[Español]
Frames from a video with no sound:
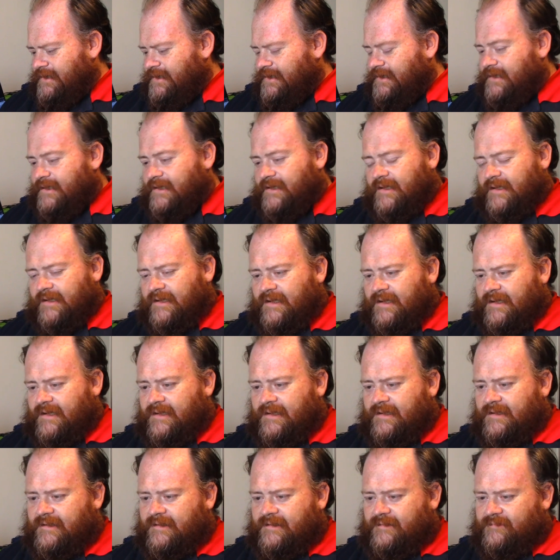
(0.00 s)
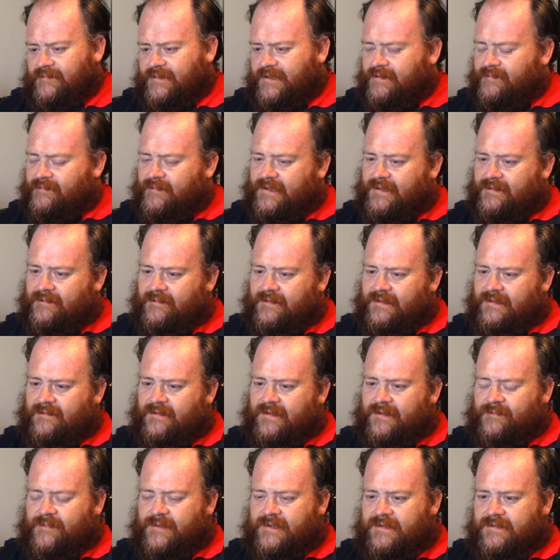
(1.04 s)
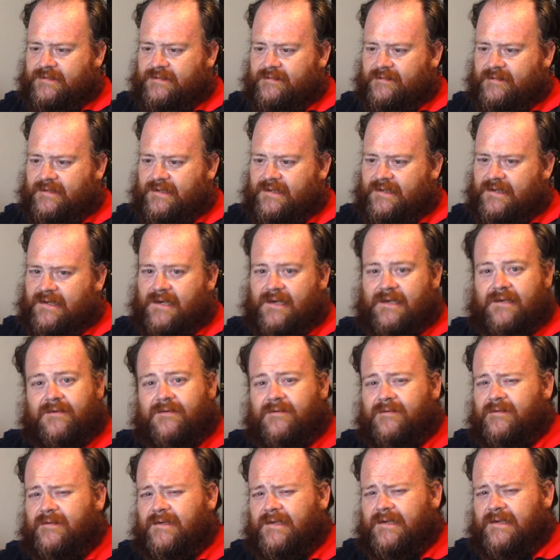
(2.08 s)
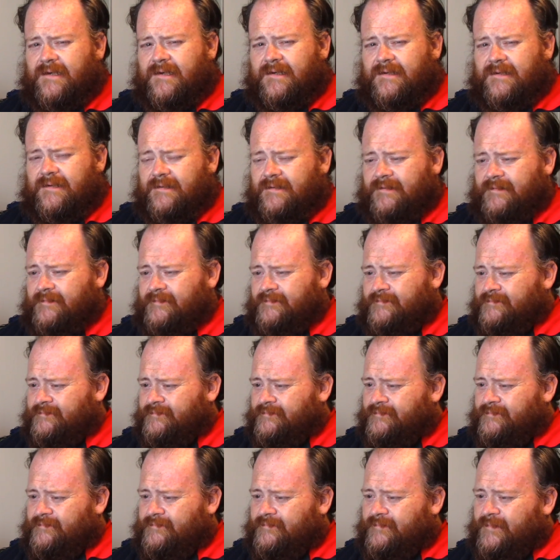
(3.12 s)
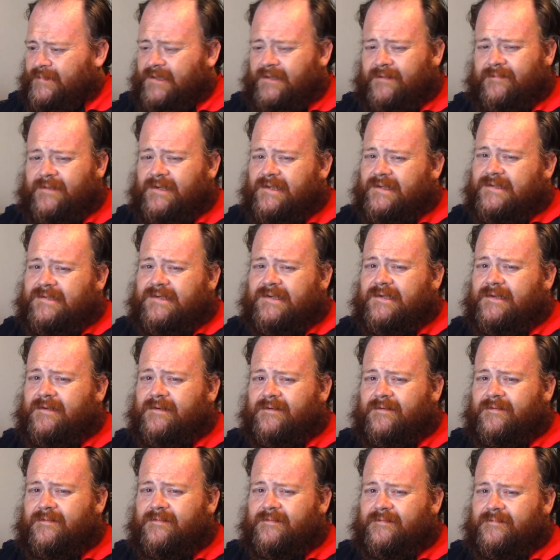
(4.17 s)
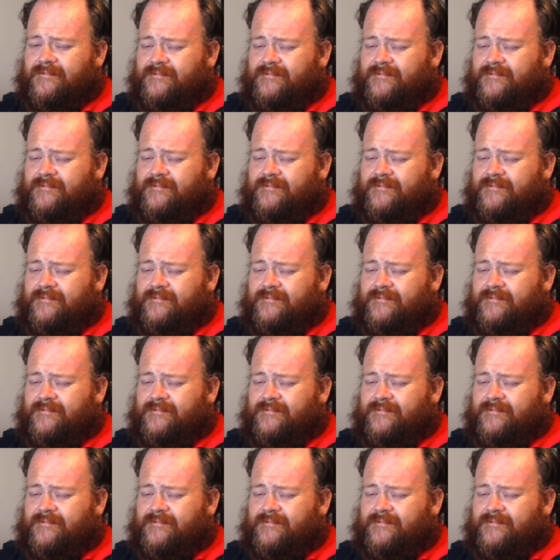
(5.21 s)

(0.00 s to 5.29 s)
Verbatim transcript: En general, mi hermano era una persona alcohólica, nivel 5,